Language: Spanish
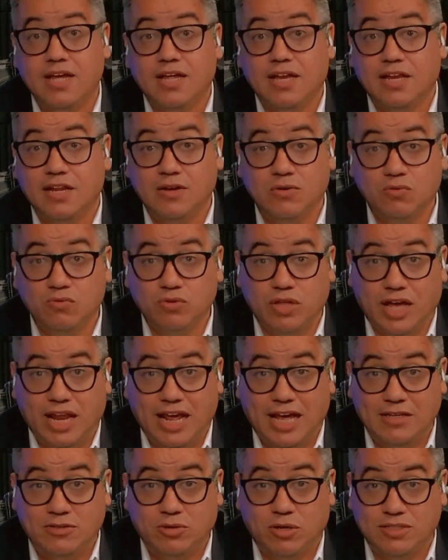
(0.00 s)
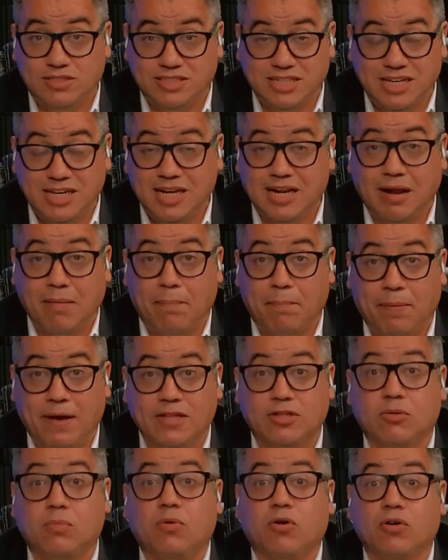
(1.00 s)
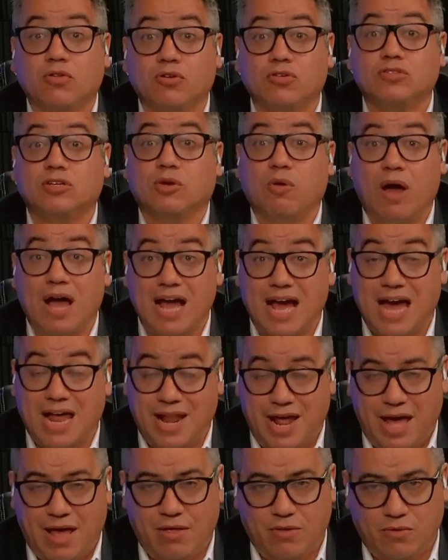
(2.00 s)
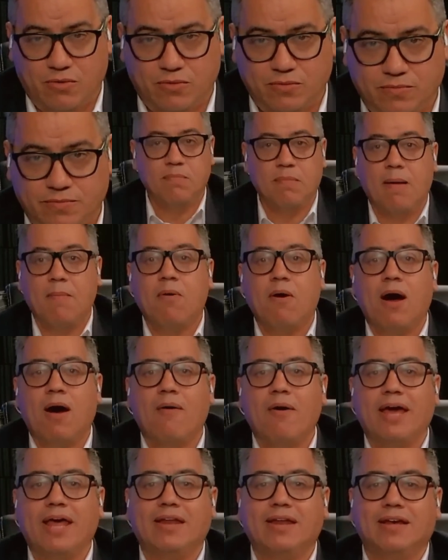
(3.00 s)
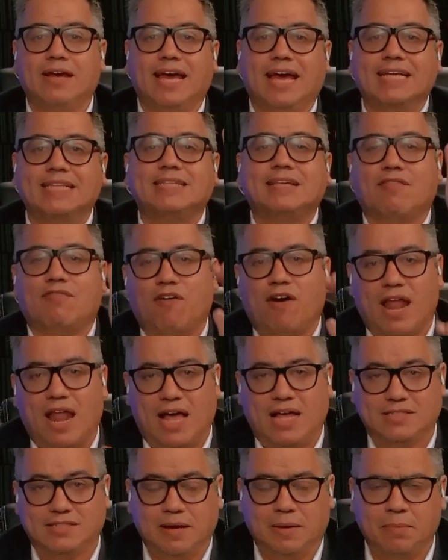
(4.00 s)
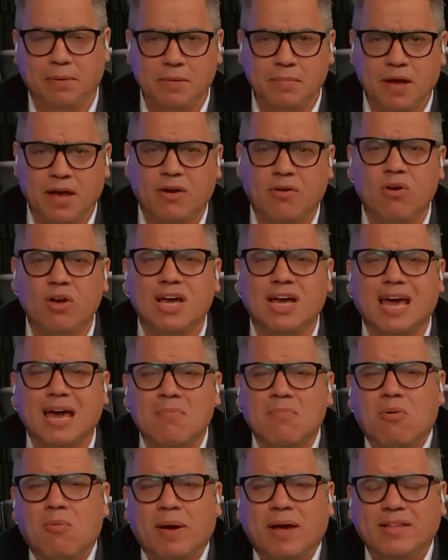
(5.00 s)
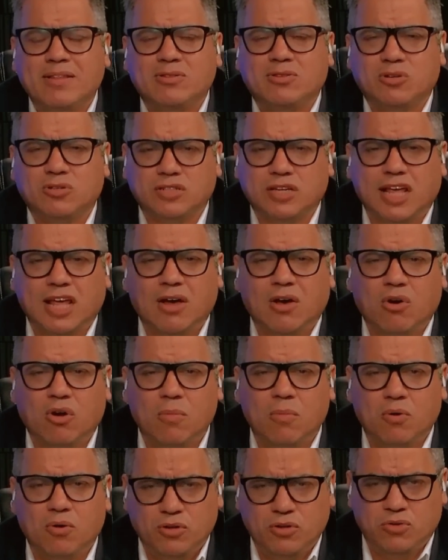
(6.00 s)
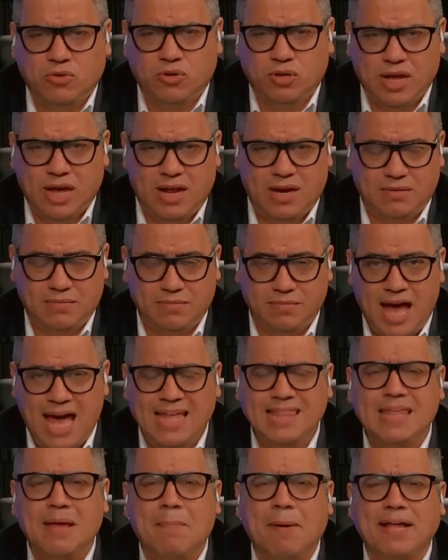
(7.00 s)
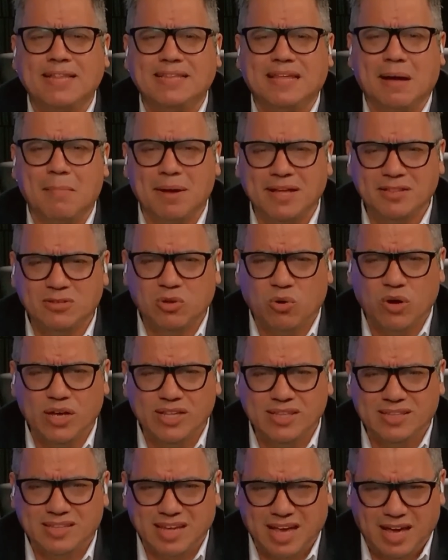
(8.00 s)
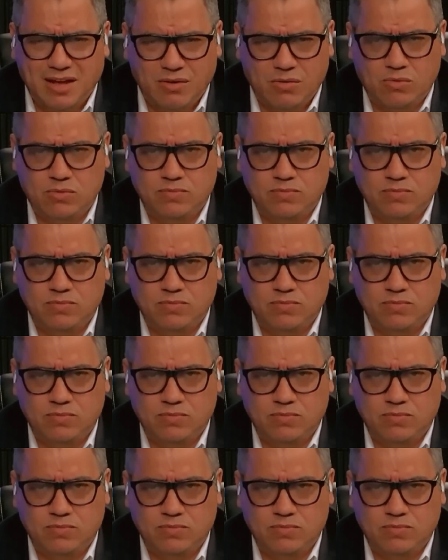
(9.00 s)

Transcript: ningún derecho a exigir respeto porque no se lo han ganado, Vamos a ver esta falacia. Primero, ¿en qué momento se dejó de monitorear? Hay departamentos enteros